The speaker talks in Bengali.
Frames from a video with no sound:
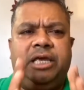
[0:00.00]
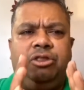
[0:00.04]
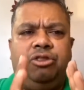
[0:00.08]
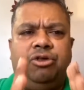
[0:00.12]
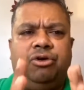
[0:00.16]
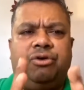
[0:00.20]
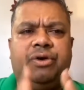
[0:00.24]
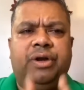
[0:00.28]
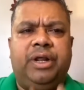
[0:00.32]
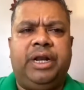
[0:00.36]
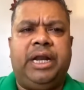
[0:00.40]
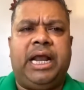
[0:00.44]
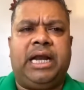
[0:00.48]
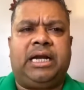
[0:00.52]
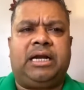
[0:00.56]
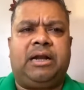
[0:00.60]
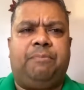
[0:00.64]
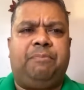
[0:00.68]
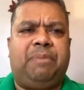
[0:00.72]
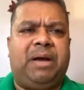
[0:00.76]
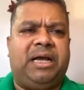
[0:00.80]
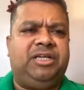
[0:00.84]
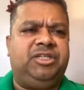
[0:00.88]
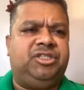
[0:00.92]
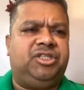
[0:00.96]
এই ধরনের
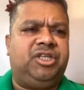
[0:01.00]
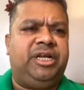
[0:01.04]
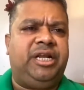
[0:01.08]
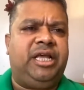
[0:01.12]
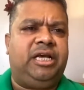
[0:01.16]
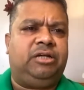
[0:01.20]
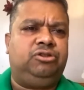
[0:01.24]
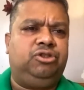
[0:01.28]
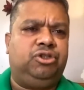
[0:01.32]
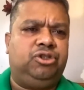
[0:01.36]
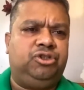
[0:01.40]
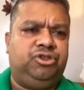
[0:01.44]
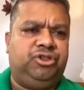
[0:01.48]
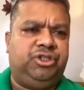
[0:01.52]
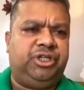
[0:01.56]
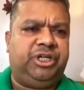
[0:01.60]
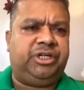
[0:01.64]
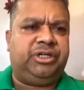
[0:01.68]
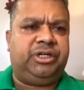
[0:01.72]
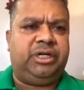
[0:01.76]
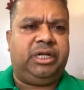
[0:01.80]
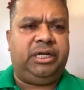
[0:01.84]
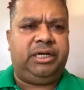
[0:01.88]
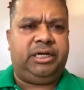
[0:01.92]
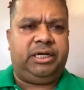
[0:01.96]
একটা পাকিস্তানি একজন
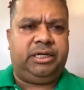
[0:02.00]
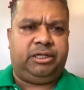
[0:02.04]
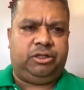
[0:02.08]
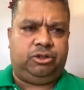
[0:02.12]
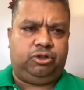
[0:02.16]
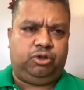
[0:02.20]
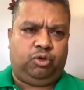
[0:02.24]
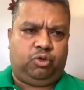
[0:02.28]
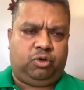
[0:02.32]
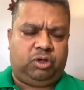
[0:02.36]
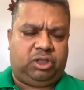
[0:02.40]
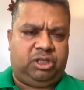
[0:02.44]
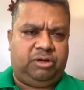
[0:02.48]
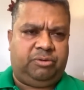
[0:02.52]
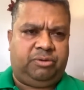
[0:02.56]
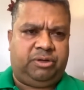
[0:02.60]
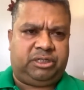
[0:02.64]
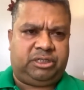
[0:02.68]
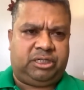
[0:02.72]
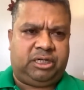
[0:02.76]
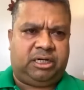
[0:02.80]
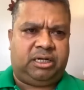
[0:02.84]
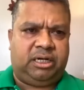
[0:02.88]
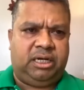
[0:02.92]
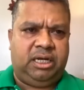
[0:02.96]
জেনারেলের কিছু
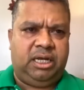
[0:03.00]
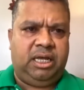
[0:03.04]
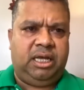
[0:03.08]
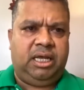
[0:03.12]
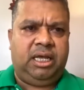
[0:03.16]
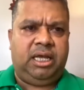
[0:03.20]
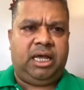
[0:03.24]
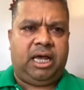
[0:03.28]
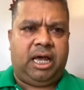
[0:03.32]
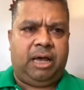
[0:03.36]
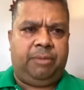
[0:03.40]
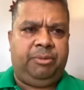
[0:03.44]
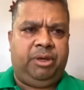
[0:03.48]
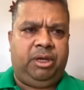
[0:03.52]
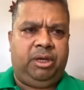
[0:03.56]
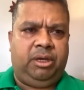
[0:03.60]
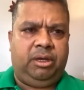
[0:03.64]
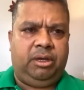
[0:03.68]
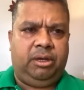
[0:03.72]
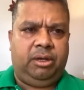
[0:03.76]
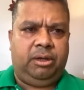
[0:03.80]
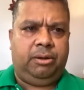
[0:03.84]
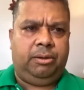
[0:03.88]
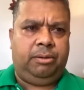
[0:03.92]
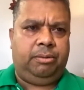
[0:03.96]
কথাবার্তা আমি
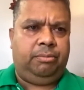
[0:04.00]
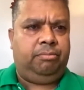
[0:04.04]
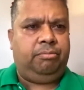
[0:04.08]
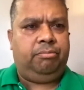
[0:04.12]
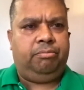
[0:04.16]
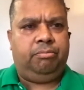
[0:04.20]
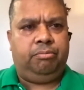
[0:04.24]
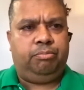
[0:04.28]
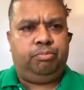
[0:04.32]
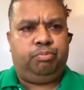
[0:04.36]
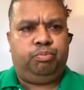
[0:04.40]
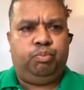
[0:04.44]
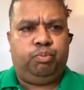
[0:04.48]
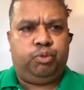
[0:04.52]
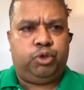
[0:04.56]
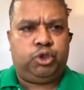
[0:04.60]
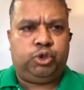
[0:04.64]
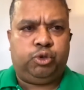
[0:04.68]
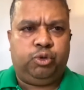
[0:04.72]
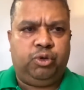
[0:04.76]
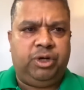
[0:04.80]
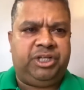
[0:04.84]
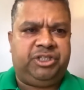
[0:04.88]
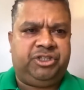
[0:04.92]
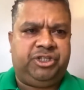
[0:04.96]

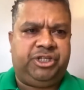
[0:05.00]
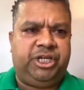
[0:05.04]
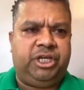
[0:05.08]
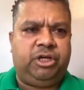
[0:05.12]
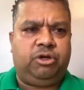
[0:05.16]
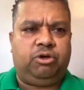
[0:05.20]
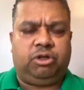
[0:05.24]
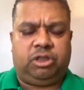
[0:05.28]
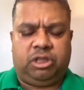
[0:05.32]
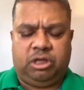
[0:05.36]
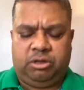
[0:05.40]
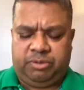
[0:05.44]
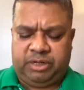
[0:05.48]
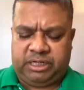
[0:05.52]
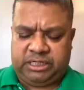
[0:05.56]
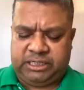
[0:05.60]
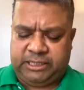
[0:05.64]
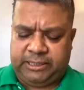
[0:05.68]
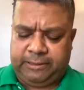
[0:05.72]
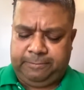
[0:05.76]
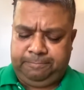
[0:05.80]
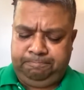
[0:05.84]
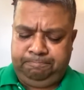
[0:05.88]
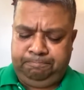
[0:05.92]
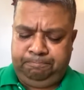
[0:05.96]
শুনেছি
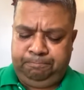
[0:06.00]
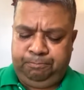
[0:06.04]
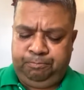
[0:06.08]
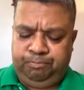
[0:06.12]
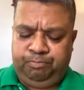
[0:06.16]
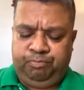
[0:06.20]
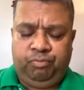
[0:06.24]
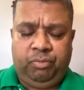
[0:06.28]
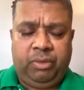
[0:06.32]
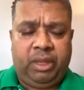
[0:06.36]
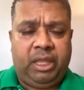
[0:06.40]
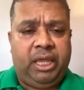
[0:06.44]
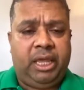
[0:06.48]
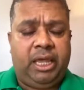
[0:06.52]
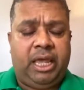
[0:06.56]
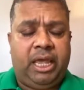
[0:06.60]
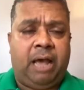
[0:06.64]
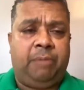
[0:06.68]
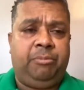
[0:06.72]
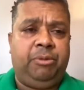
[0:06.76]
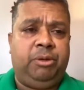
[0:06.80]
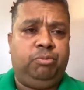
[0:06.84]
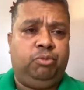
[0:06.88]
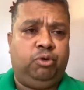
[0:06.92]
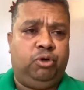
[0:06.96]
কথাবার্তা
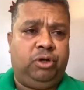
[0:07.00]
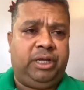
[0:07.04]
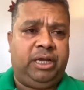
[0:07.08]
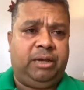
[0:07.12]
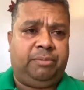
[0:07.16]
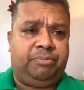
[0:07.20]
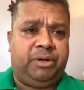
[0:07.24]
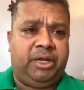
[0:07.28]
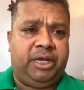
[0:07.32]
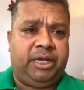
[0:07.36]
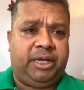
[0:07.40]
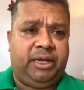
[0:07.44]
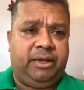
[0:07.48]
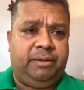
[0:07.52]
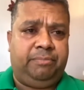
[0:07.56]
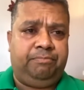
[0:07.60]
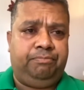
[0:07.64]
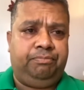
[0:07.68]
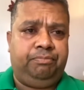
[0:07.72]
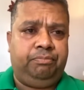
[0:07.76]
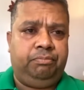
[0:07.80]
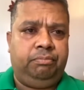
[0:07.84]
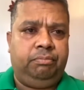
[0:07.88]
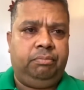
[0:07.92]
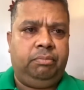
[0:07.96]
আমি বলি আপনাকে
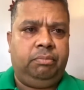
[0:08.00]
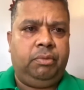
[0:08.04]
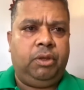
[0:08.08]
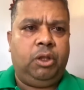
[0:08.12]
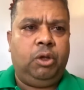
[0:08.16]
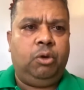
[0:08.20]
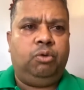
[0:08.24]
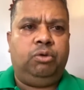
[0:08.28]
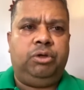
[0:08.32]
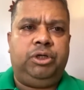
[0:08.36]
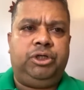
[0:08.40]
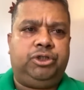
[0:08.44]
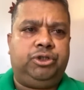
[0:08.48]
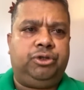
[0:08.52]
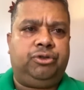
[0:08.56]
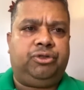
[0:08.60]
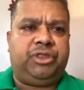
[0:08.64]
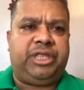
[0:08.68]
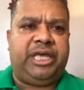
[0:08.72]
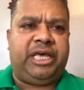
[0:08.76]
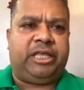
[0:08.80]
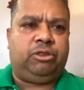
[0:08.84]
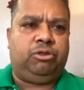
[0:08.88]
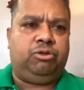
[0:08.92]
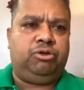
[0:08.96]

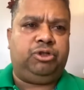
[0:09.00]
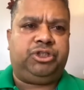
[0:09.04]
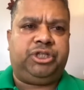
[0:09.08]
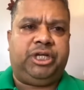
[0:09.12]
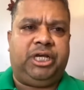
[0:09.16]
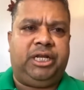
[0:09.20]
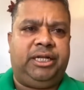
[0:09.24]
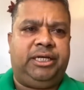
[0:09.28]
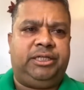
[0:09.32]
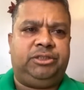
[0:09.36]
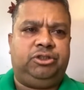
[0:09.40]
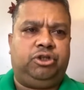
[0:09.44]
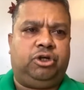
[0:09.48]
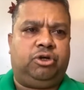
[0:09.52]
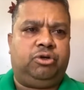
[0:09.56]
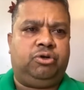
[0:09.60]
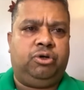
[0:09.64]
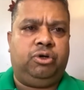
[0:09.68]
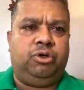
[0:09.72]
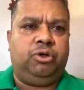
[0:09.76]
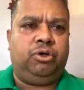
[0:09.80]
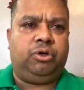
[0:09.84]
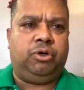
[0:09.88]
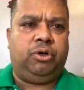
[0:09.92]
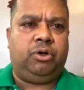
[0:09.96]
উনিশশো সালে
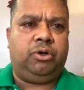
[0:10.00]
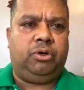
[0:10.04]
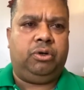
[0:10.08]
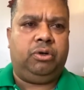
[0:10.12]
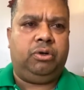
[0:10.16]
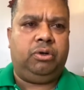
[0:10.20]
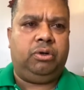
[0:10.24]
যখন